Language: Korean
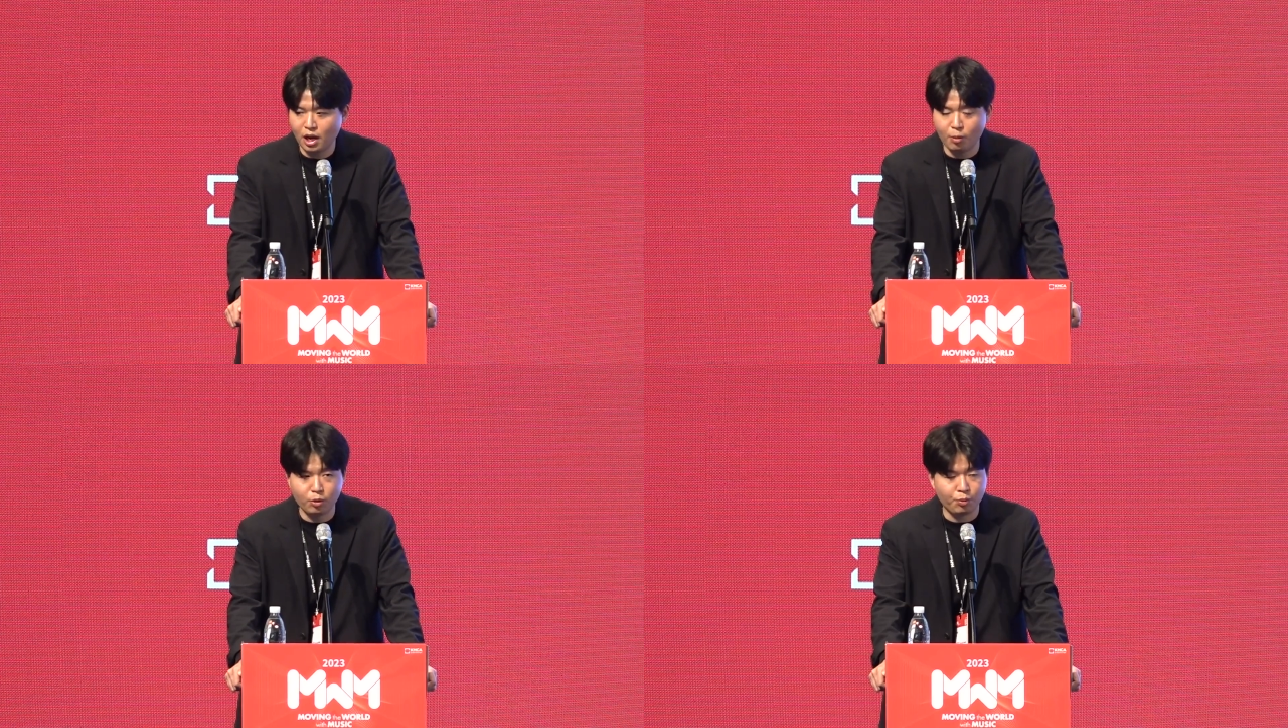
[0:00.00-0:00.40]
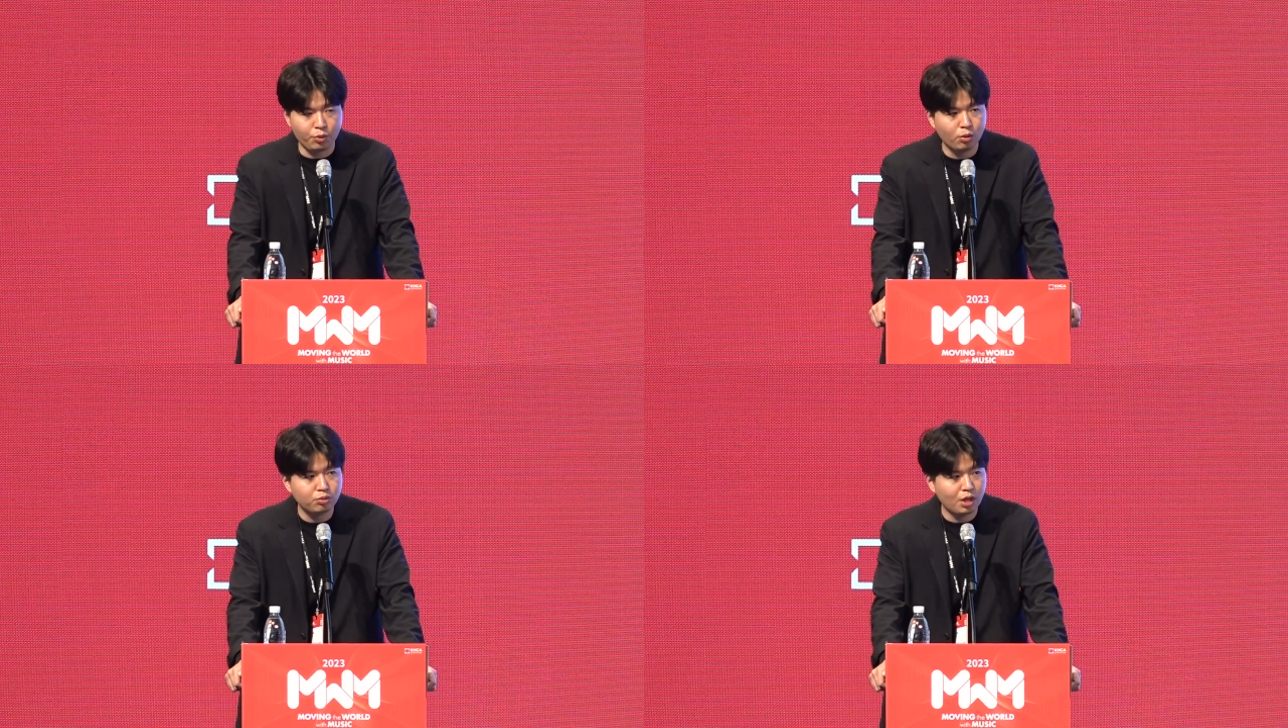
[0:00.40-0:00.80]
아무래도
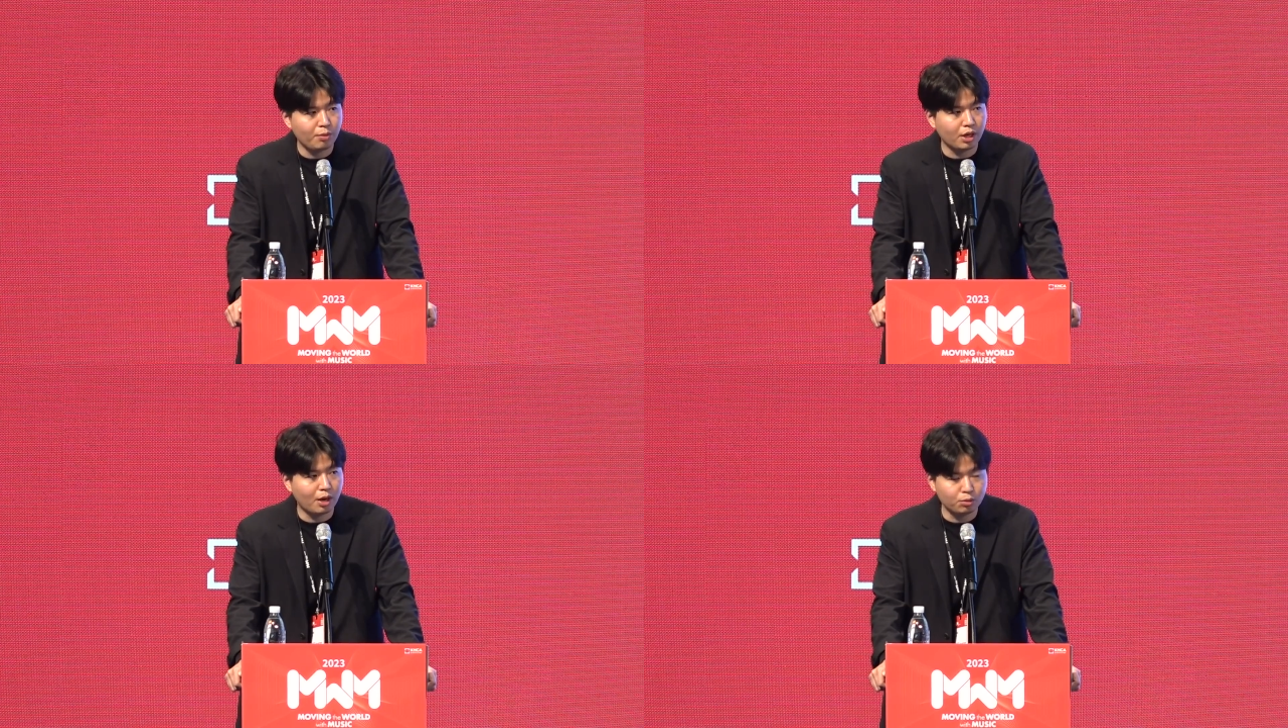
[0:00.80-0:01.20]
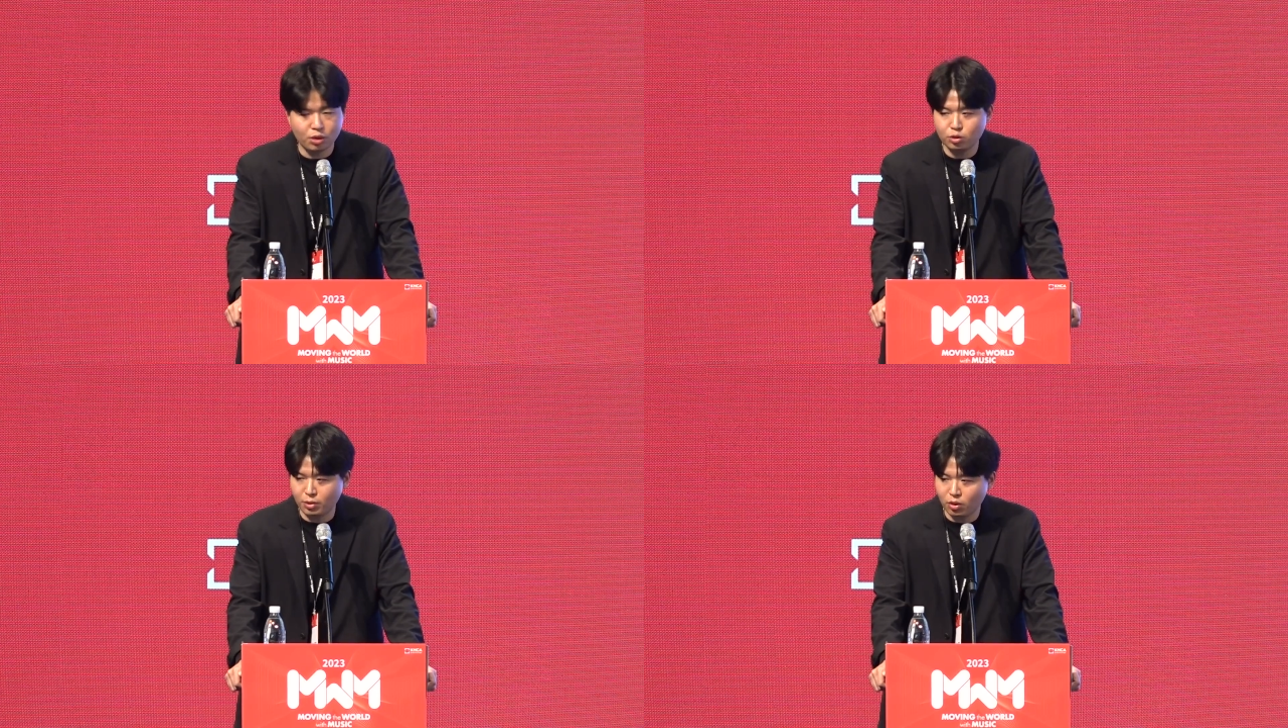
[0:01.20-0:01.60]
비용 부담이
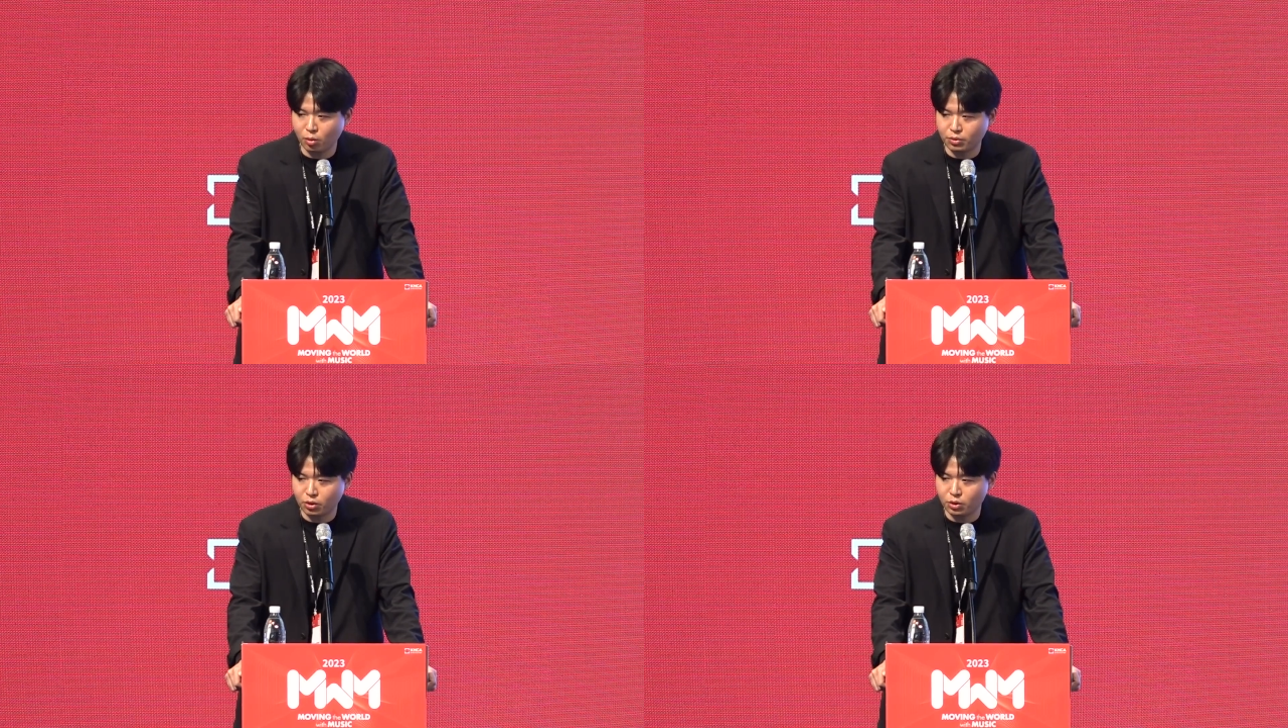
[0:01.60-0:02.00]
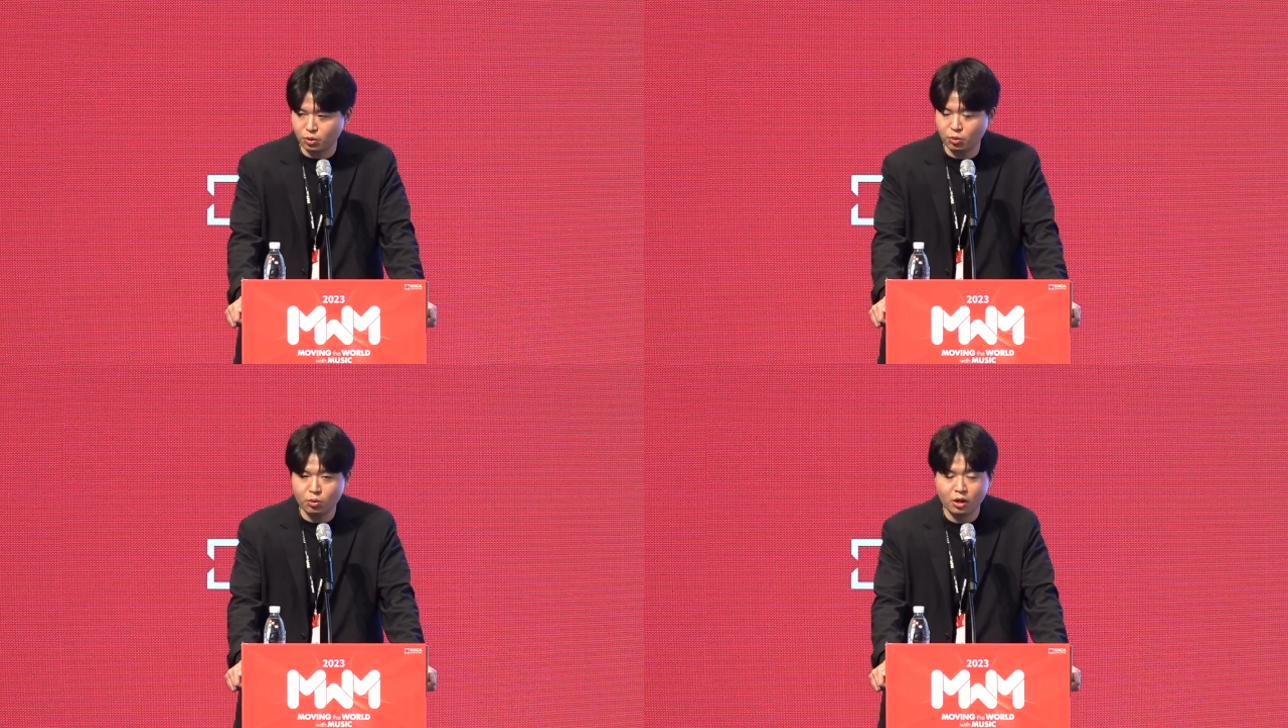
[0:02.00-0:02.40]
감소할 수밖에 없을
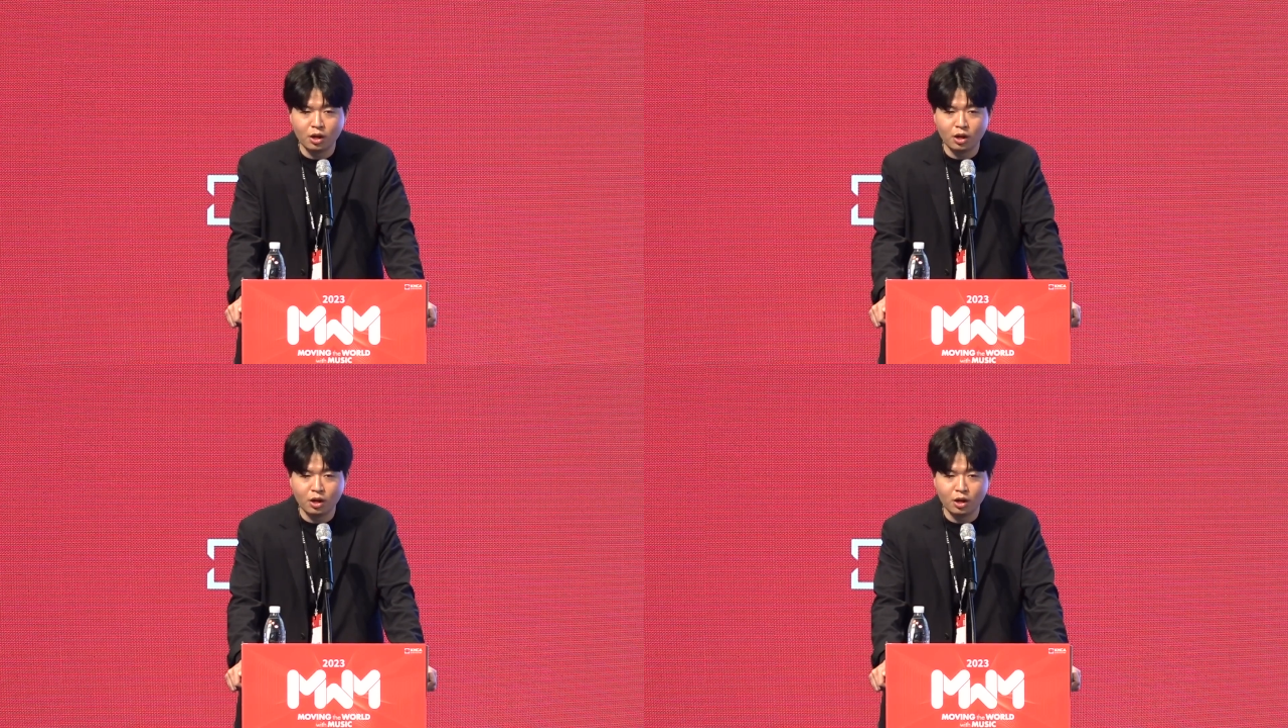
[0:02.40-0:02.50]
것이고